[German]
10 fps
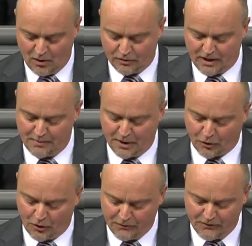Und dabei
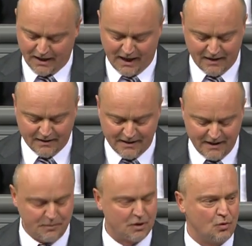könnten wir gerade
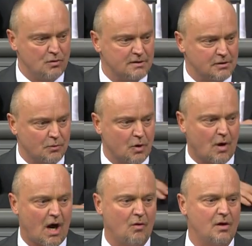hier mit unserem
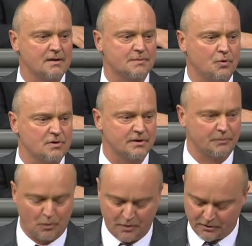Know-how als
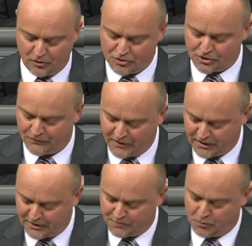Bundesrepublik Deutschland
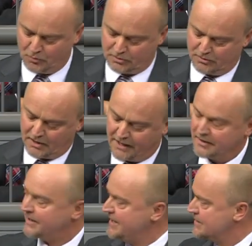wirklich punkten.
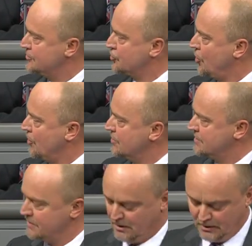Eine
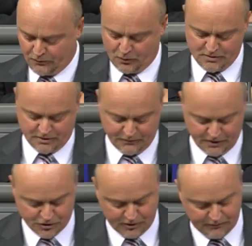Riesenchance für unsere
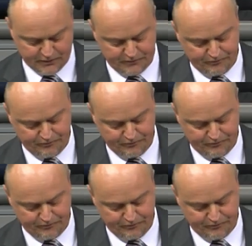Wirtschaft.